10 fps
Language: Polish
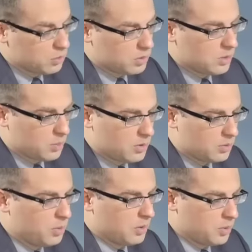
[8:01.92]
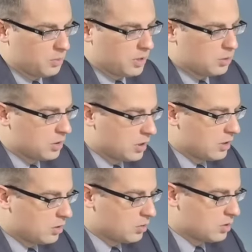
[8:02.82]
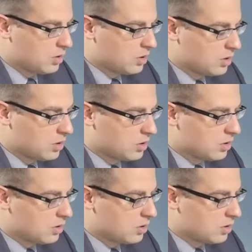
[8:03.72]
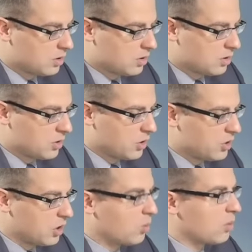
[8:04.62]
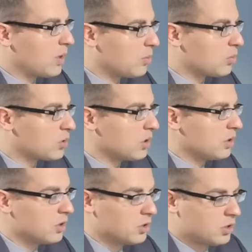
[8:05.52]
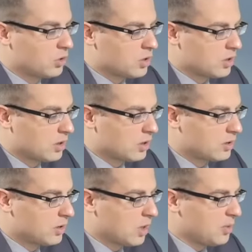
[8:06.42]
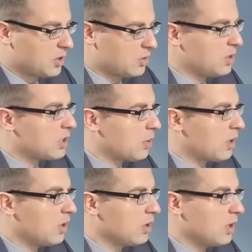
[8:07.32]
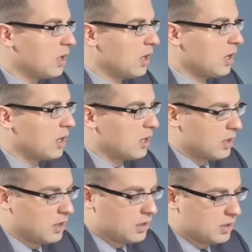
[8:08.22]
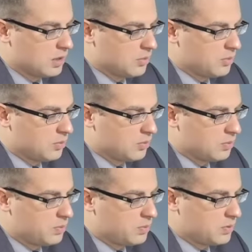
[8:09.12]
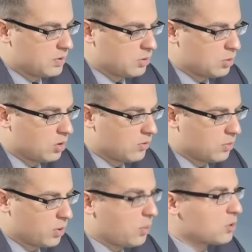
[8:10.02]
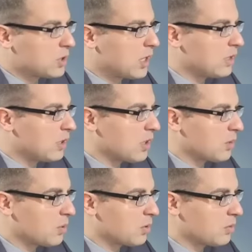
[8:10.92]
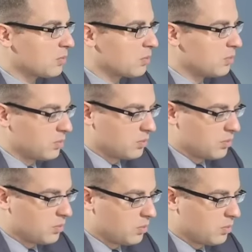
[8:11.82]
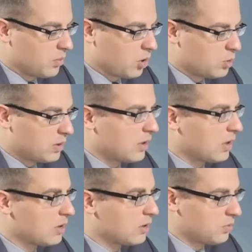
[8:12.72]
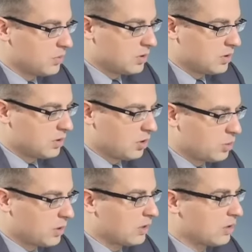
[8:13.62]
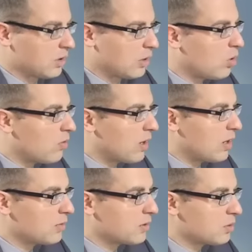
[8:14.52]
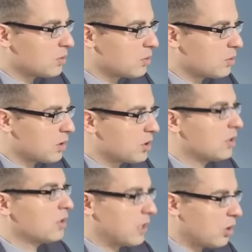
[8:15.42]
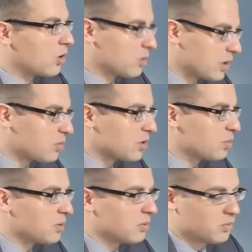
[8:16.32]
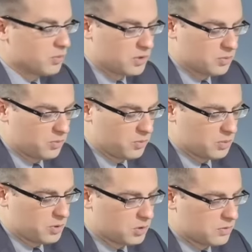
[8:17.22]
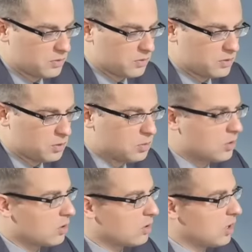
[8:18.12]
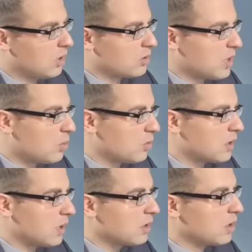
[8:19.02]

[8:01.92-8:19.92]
no tutaj pan, pan, pokazuje na jedną z, z, z części tego problemu, czyli, czyli to, że gdy armia się zmniejszała, E, stosunkowo proporcjonalnie jakby rosła ta, e, rosła ta, ta głowa w stosunku, znaczy ten ogon, tak mówiąc, mówiąc podocznie, w stosunku do, do zębów. Czyli tak? mamy